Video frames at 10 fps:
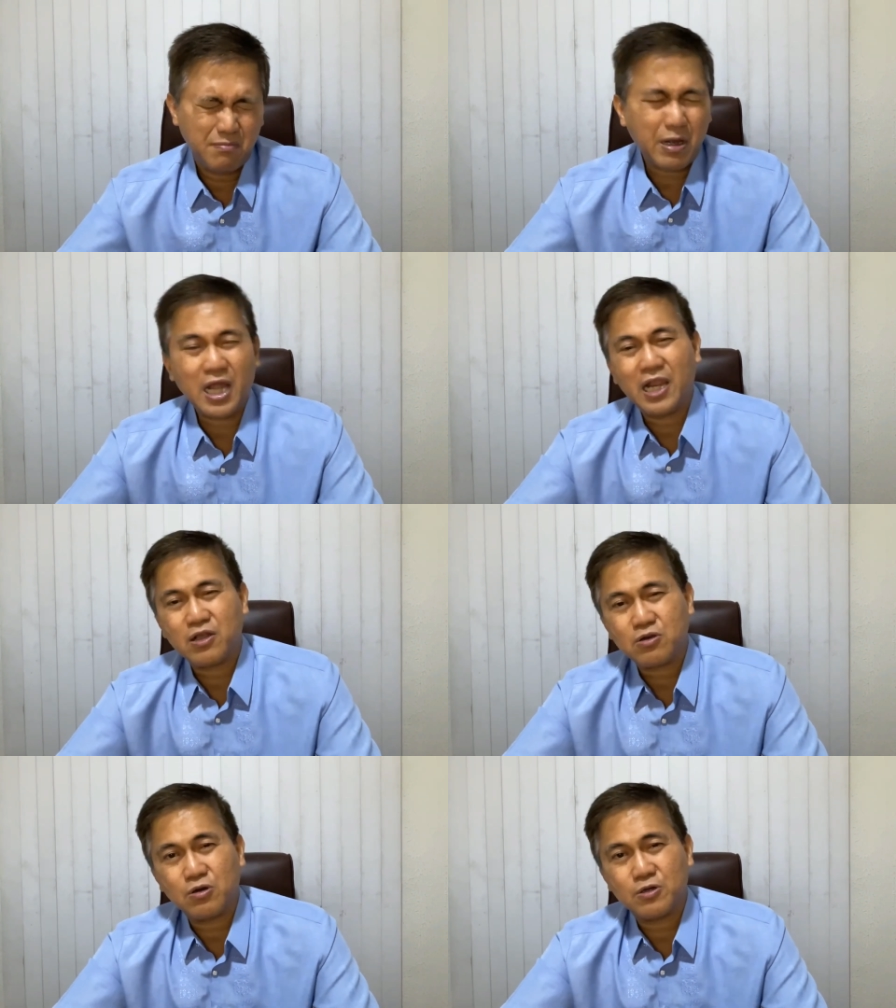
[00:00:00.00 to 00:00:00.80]

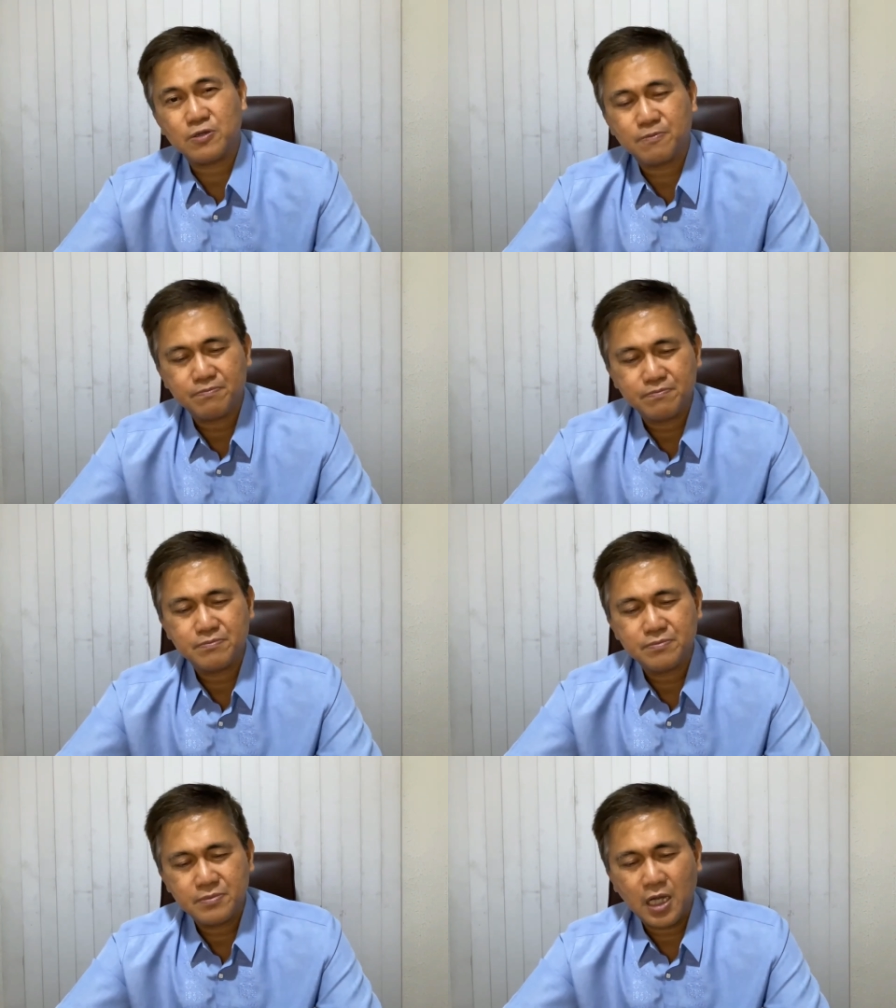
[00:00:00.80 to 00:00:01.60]
paglilingkod,
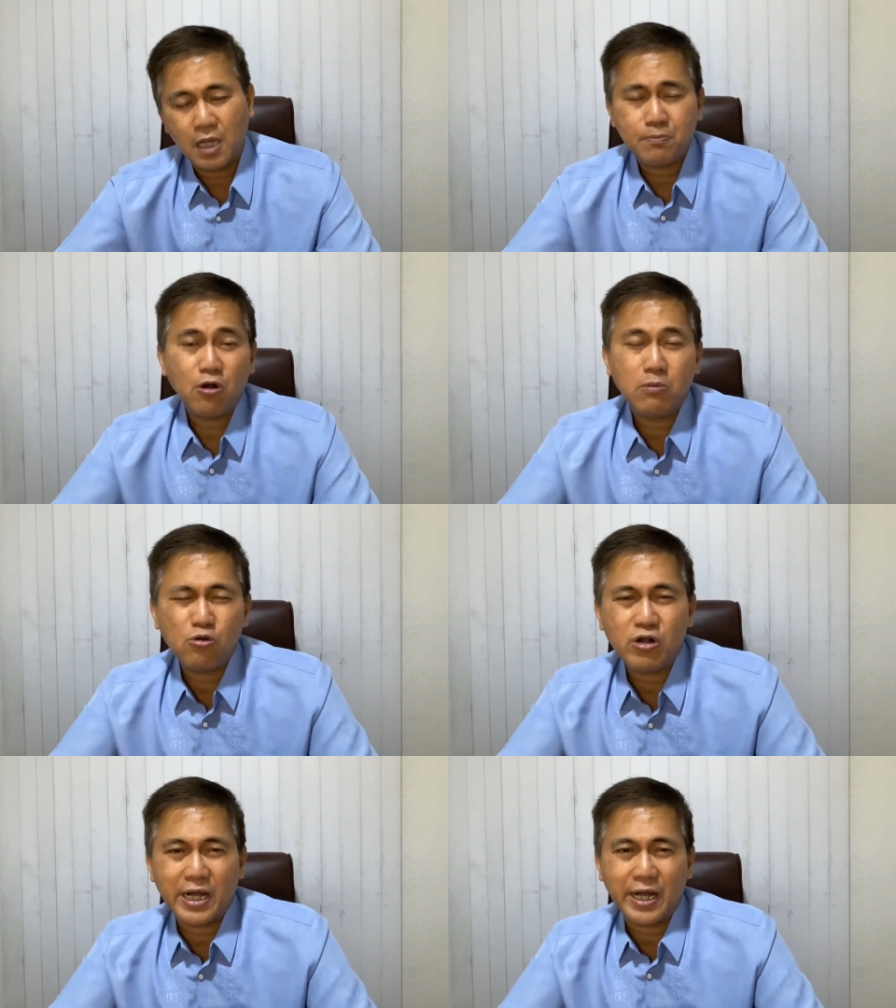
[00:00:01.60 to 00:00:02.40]
at
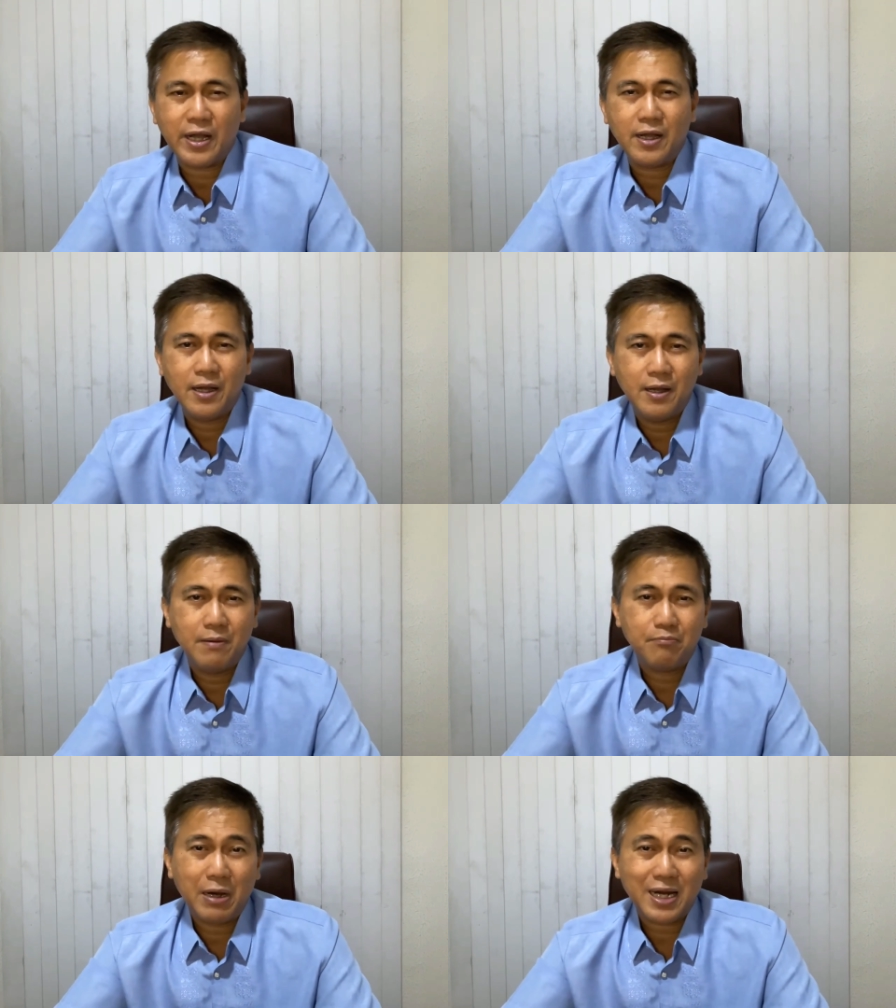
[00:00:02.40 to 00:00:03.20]
pumunga
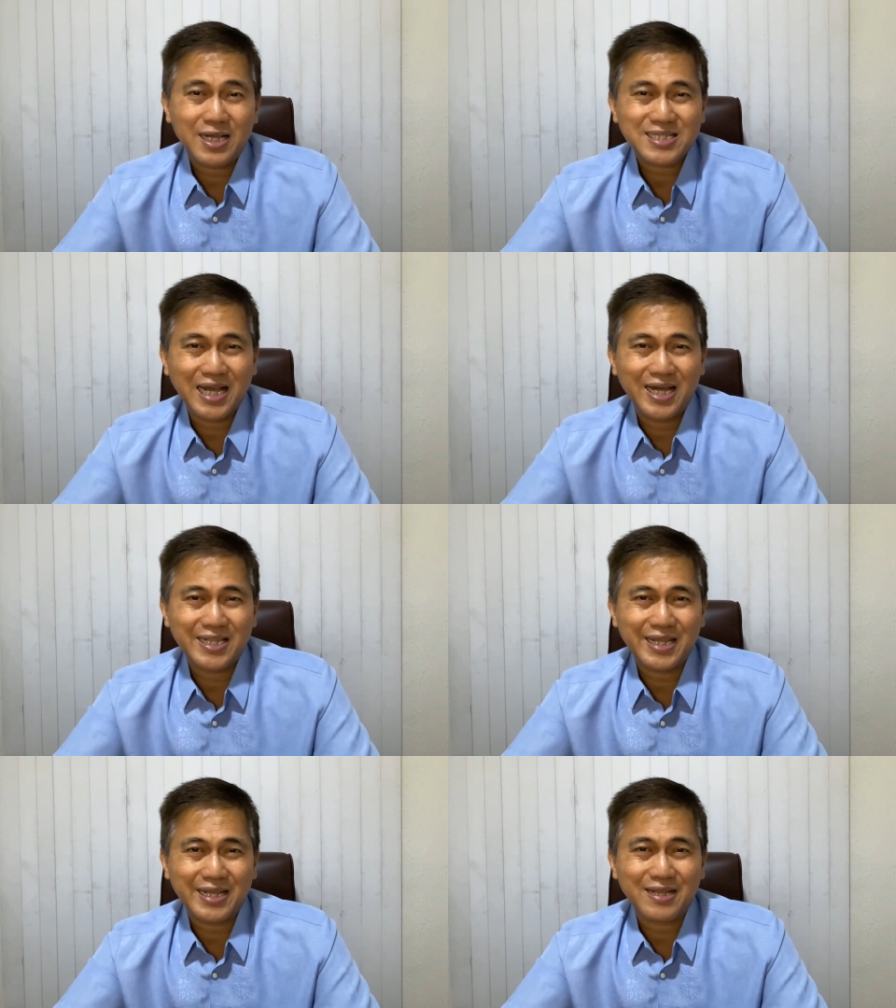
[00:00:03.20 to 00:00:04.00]
para sa
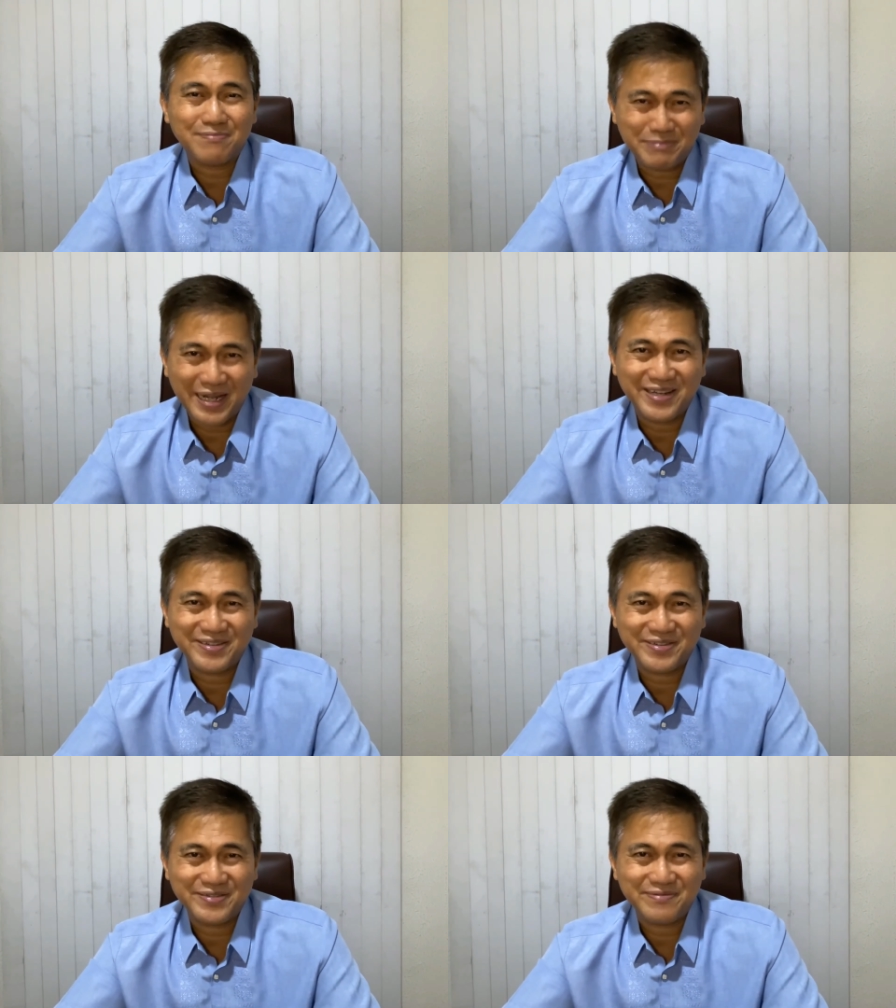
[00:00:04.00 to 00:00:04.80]
ating
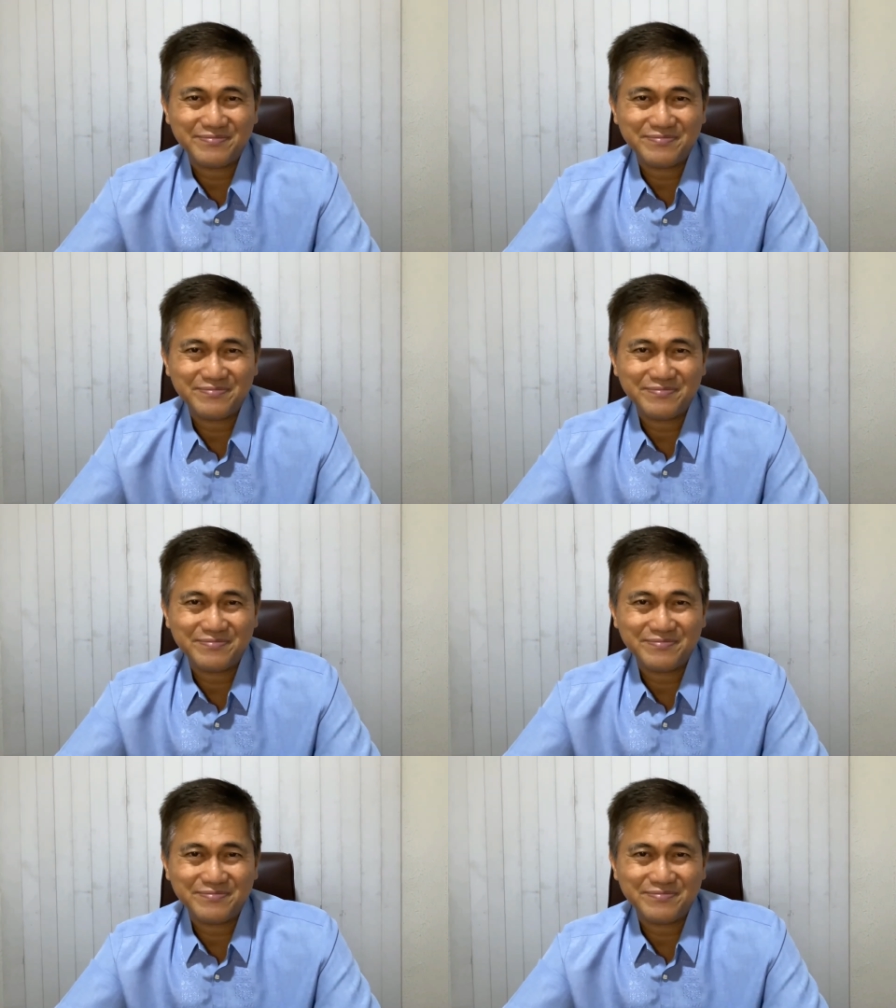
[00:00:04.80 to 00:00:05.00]
Panginoon.